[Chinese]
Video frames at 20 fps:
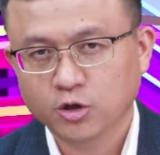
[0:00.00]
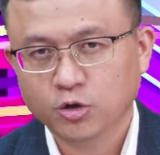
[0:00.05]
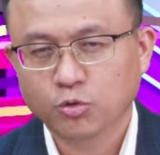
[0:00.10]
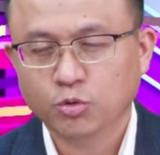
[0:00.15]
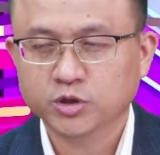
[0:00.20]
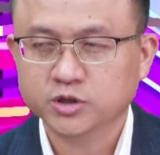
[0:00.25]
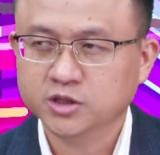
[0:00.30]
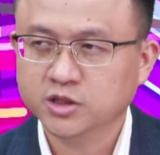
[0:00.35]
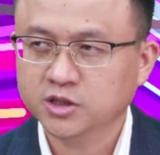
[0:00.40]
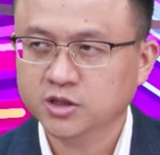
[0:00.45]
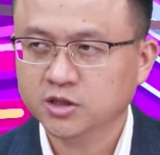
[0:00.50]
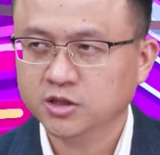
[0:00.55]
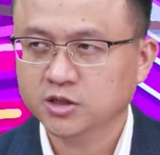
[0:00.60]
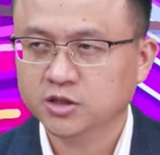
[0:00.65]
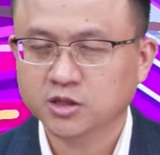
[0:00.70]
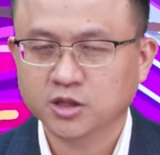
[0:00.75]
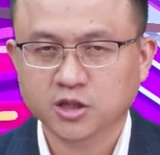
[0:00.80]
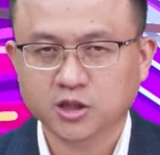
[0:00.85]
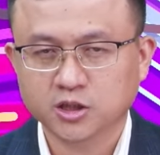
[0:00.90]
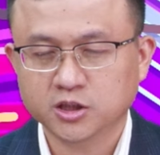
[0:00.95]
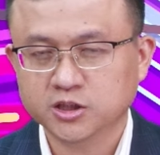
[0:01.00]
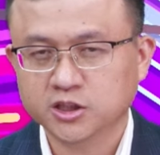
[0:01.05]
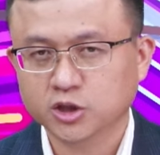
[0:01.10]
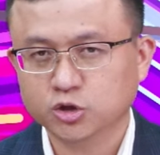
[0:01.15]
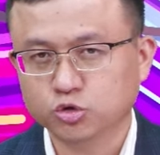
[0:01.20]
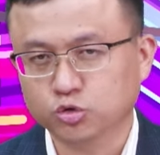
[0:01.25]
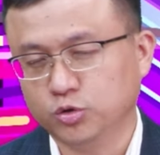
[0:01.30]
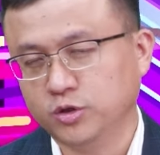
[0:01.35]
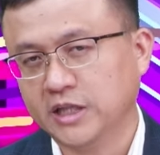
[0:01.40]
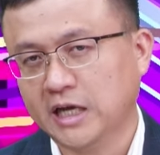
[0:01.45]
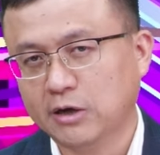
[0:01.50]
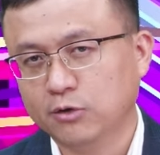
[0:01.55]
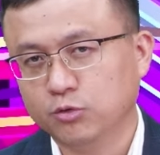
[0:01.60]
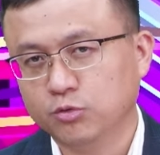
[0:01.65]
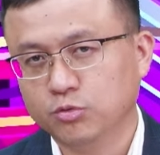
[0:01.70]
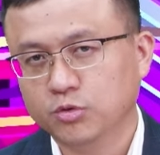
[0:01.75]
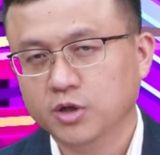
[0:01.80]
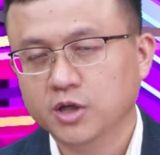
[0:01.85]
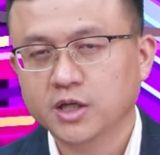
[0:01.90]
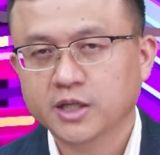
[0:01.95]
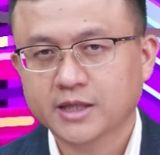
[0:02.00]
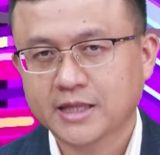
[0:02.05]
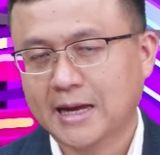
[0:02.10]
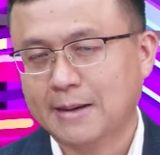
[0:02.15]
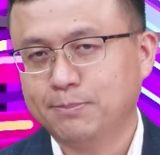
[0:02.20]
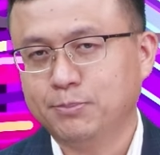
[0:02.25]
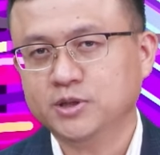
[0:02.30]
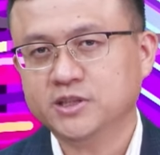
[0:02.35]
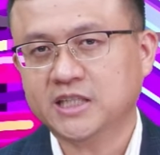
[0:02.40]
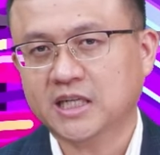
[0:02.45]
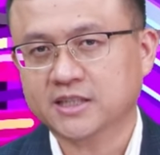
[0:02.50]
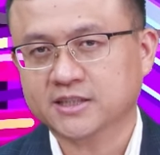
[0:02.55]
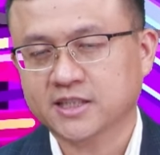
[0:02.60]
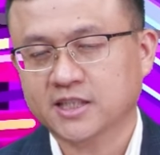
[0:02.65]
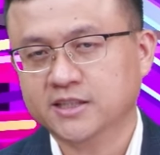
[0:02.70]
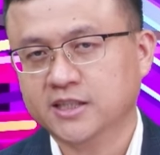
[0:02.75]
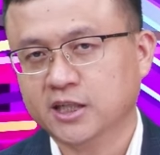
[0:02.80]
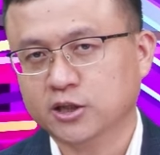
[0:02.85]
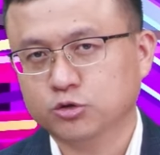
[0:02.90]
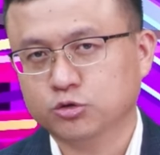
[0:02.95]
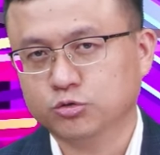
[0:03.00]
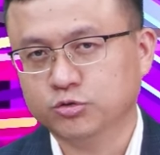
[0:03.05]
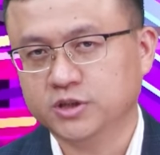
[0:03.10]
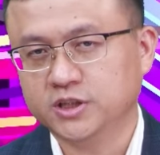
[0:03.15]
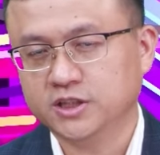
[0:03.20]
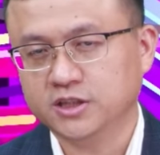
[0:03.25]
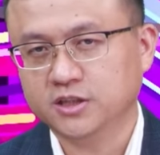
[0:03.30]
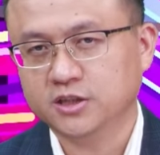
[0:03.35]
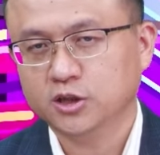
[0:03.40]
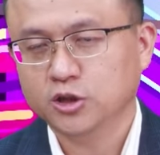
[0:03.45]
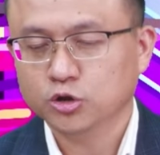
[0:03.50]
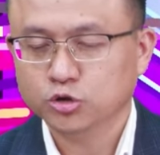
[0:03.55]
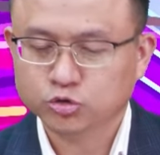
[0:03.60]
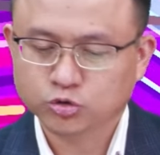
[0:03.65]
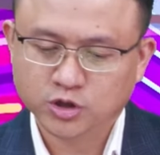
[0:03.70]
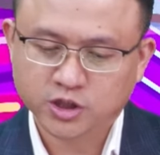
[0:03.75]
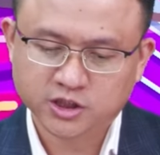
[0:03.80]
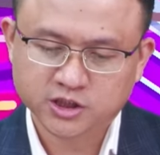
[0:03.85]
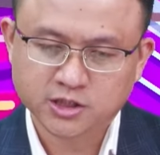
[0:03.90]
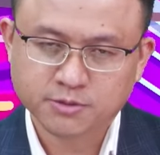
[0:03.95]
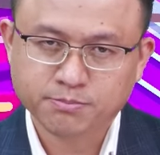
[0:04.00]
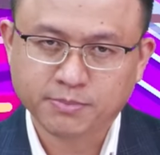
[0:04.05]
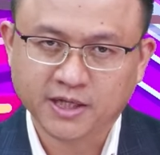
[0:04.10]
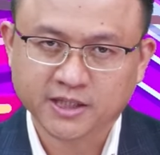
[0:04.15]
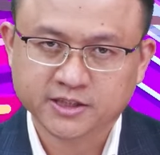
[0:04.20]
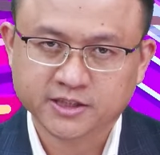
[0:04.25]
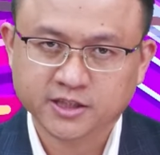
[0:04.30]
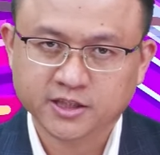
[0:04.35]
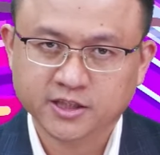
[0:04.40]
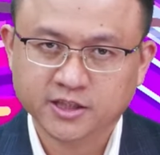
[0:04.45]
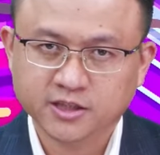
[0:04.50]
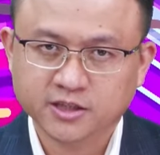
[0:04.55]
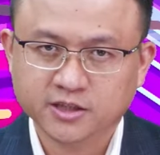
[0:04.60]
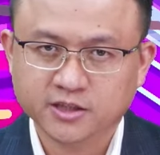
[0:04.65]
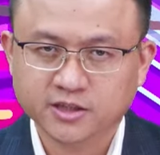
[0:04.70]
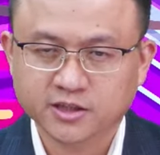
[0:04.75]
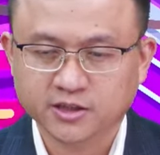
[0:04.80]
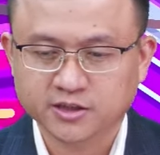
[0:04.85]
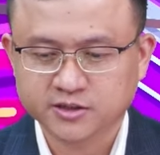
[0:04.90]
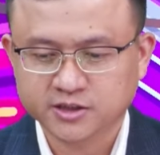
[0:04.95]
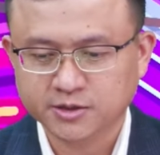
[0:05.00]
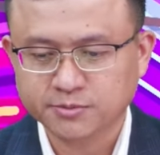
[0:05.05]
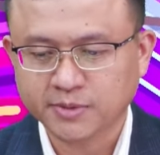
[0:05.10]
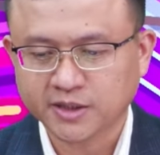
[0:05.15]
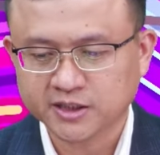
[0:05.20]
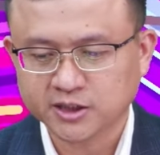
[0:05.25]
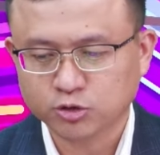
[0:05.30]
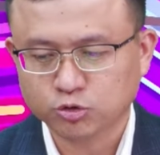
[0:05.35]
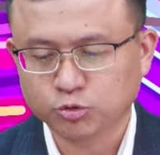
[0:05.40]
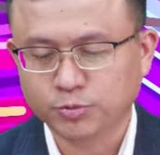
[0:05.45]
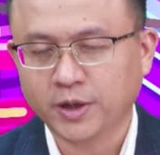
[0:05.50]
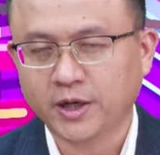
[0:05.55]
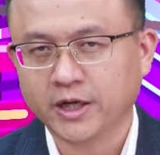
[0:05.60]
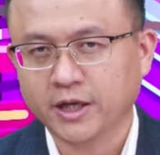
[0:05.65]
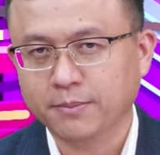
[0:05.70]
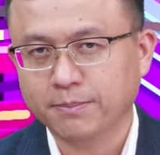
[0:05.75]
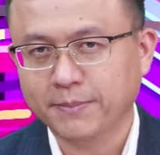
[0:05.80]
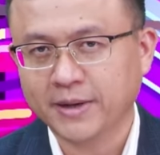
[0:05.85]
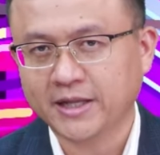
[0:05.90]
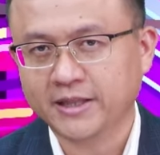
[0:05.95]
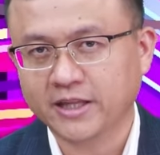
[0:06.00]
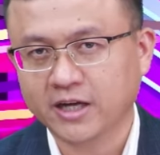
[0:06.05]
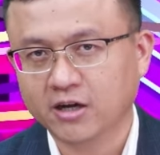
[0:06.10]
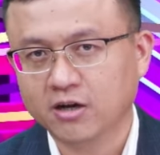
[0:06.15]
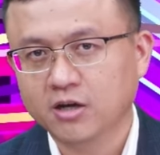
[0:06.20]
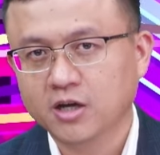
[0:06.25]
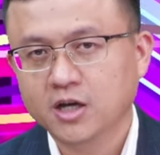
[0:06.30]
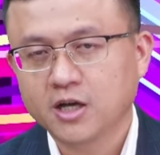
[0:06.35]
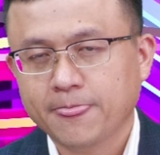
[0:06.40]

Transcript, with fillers: 或是呃一些主力大户，他不想参加除夕，所以呢，先把这个呃，先把这个股票给卖掉。